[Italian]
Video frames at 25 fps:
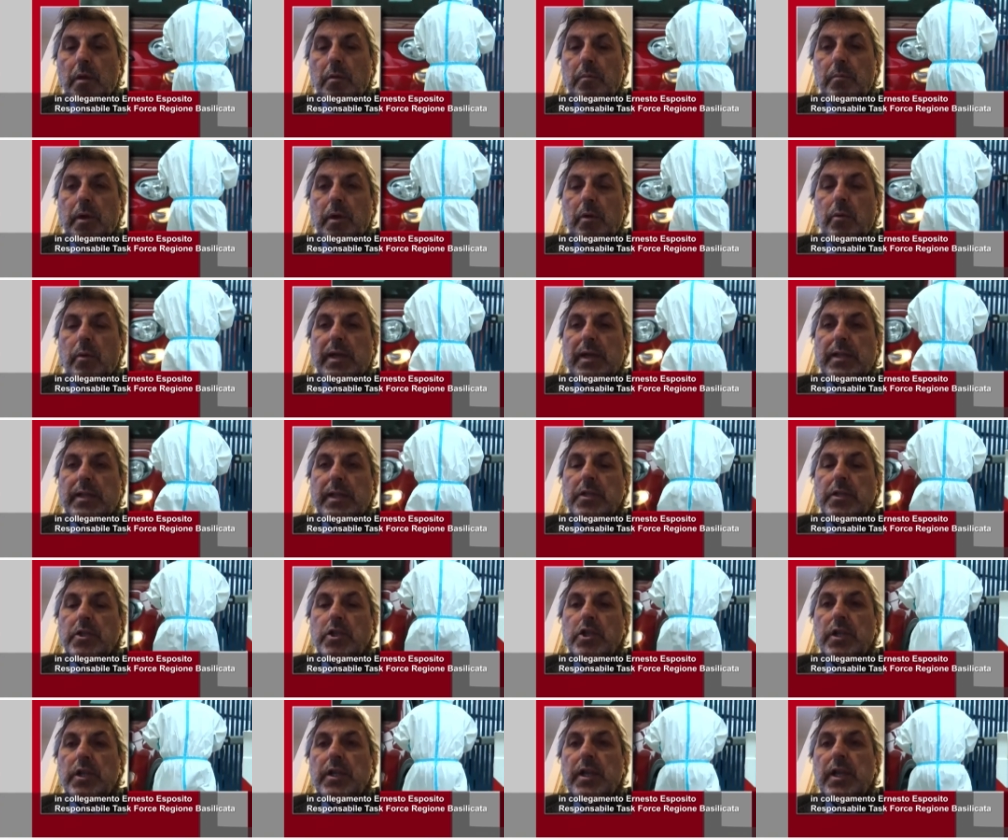Guardi,
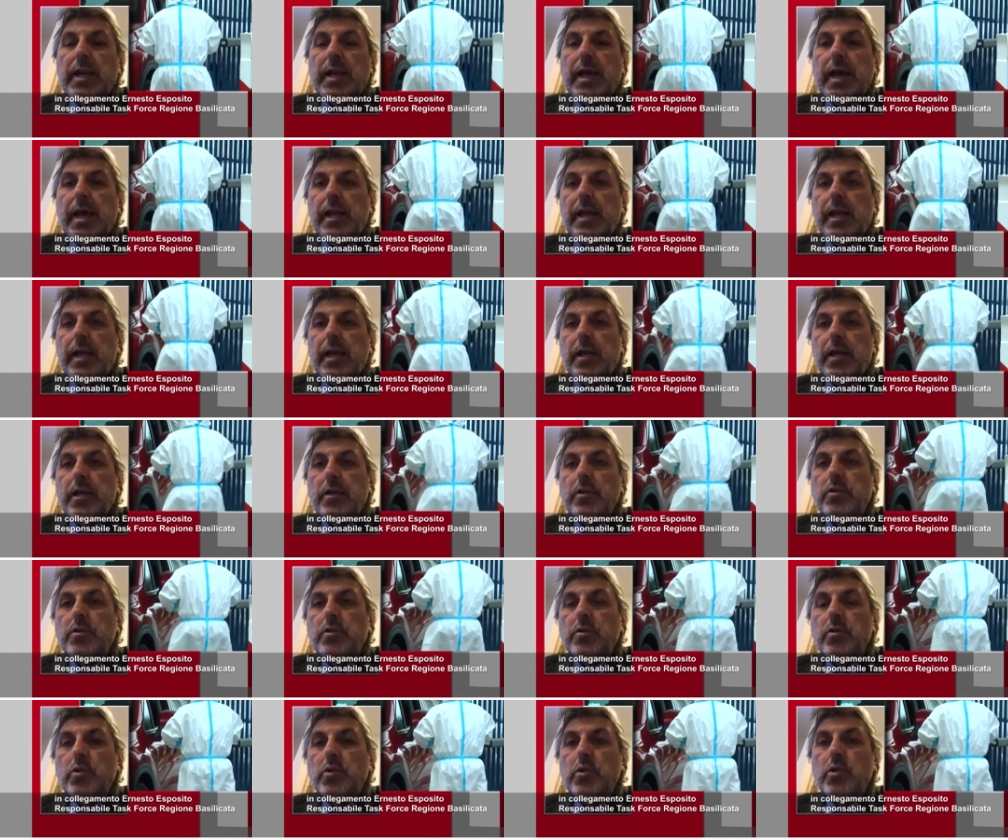in generale
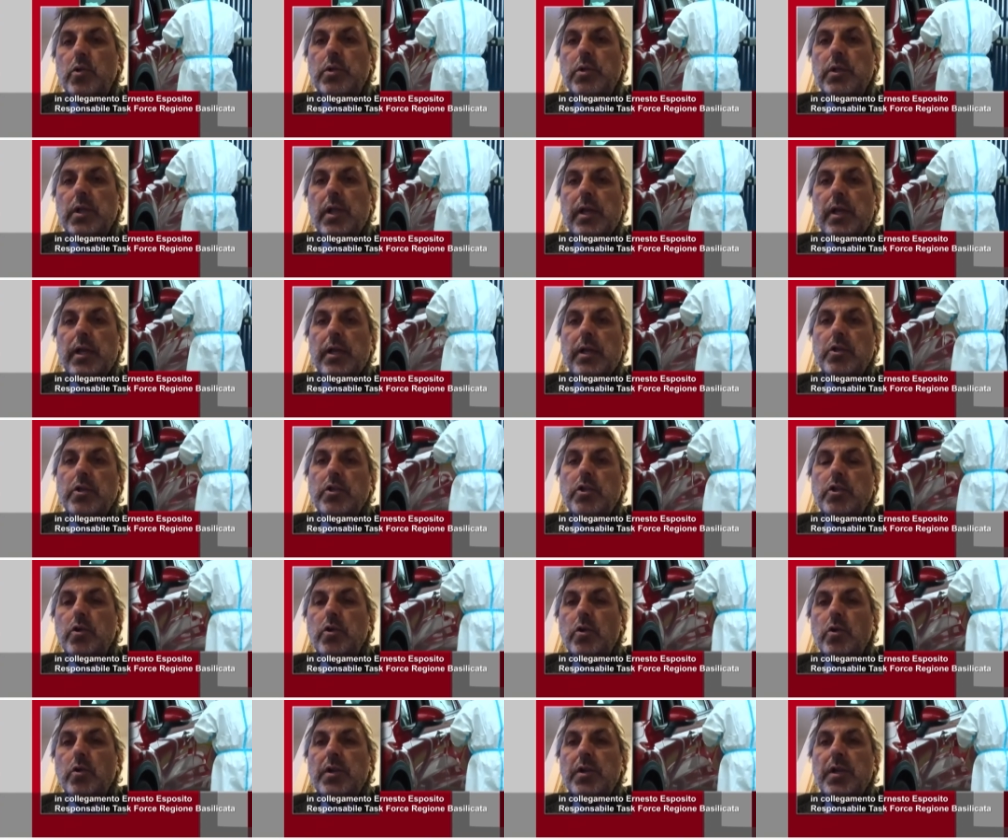su tutta la
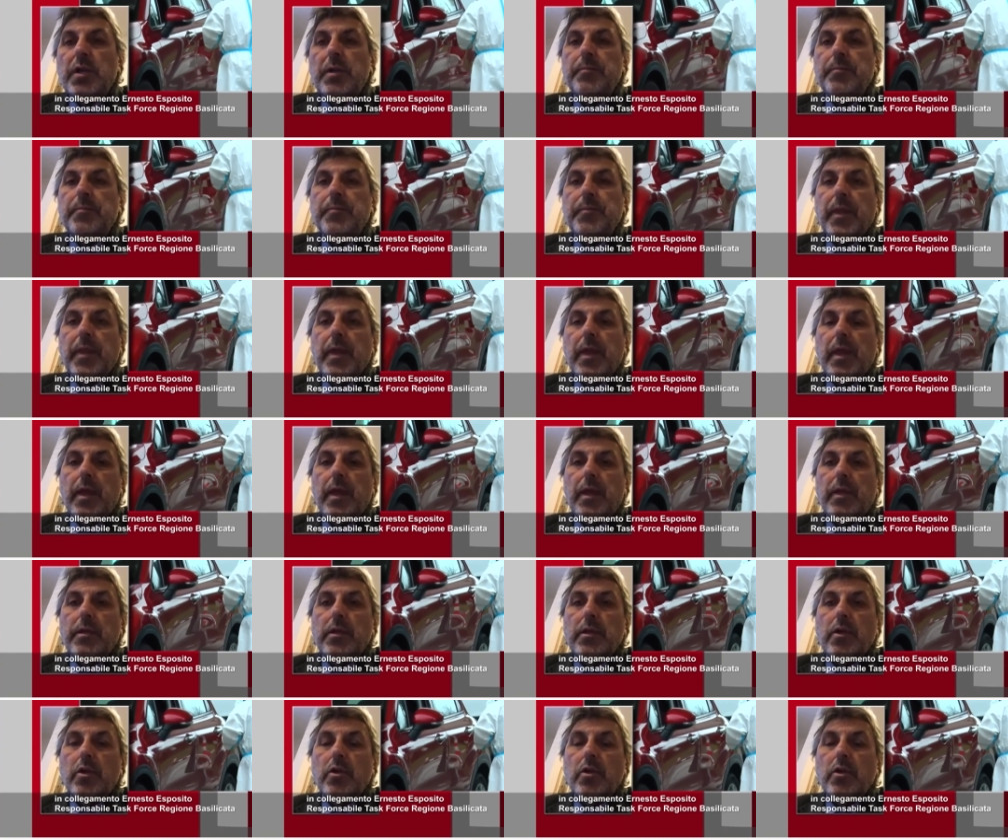regione e di